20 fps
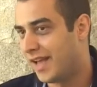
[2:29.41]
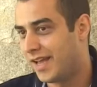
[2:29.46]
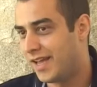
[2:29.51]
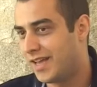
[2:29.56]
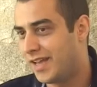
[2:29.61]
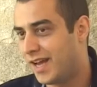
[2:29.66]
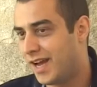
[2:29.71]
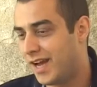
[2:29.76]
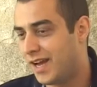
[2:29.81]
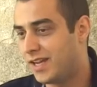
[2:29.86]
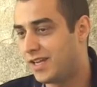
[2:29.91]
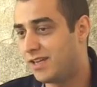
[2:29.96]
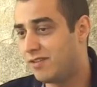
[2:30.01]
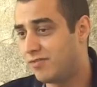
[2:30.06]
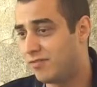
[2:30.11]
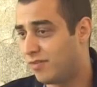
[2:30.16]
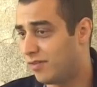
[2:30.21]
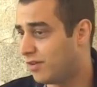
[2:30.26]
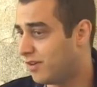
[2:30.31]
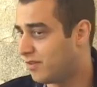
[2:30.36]
E aí
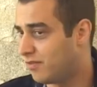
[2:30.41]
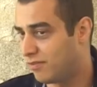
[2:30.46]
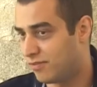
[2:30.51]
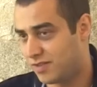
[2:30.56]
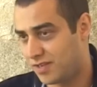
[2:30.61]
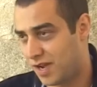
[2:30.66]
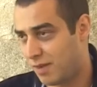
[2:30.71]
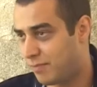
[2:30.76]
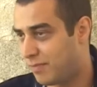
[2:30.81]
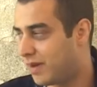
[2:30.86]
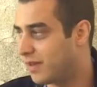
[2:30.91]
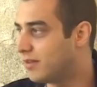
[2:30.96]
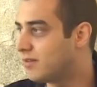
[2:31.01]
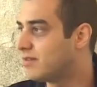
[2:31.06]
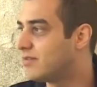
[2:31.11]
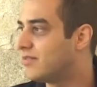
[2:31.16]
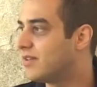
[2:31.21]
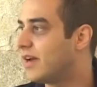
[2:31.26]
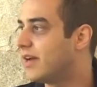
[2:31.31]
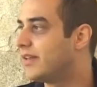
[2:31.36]
foi Chapada
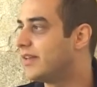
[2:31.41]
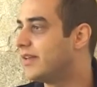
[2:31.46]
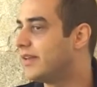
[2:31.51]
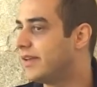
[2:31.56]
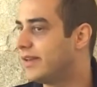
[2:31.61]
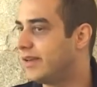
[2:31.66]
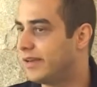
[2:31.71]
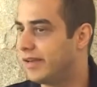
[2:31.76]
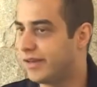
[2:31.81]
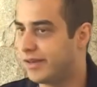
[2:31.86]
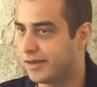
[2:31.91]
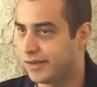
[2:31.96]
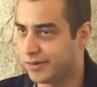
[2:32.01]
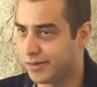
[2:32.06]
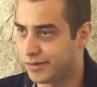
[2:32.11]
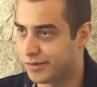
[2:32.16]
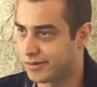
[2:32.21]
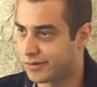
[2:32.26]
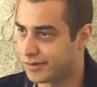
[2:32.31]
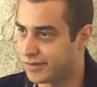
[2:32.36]
dos
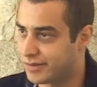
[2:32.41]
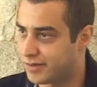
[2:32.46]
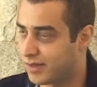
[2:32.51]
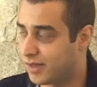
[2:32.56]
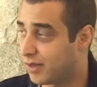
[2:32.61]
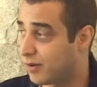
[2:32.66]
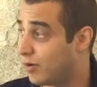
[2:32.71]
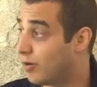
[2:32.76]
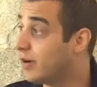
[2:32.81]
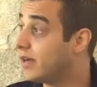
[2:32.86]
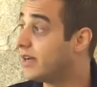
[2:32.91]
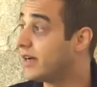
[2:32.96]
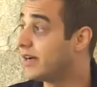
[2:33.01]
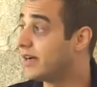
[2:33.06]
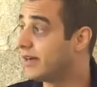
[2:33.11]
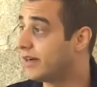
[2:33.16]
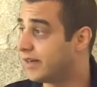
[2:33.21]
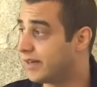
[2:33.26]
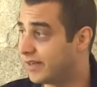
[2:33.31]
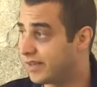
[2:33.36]
Veadeiros,
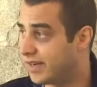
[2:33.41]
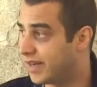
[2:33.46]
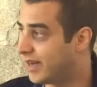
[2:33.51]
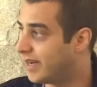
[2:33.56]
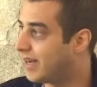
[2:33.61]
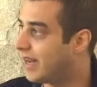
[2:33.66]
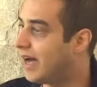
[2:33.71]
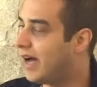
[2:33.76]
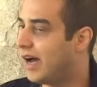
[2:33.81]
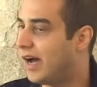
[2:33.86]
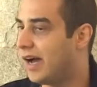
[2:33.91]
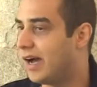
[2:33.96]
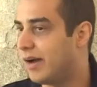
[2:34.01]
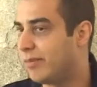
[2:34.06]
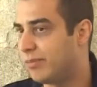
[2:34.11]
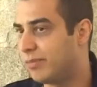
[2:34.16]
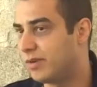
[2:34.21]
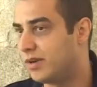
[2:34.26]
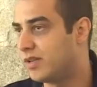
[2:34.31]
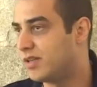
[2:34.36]
Goiânia,
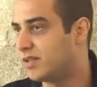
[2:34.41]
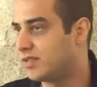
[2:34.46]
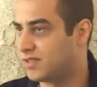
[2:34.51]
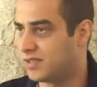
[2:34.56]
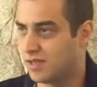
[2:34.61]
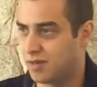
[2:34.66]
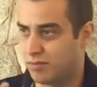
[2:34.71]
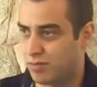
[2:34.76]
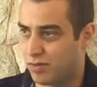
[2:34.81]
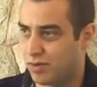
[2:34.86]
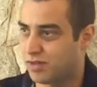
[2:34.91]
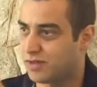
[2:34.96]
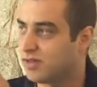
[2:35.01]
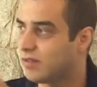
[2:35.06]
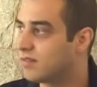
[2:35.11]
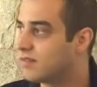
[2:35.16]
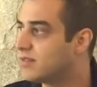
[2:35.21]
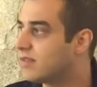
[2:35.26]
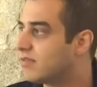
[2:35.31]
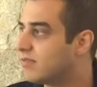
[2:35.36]
Anápolis, ia para um
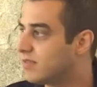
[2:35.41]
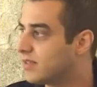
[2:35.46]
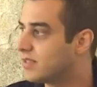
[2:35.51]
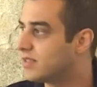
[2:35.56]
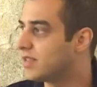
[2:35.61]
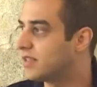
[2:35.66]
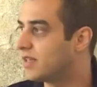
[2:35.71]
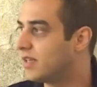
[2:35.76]
hotelzinho fazendo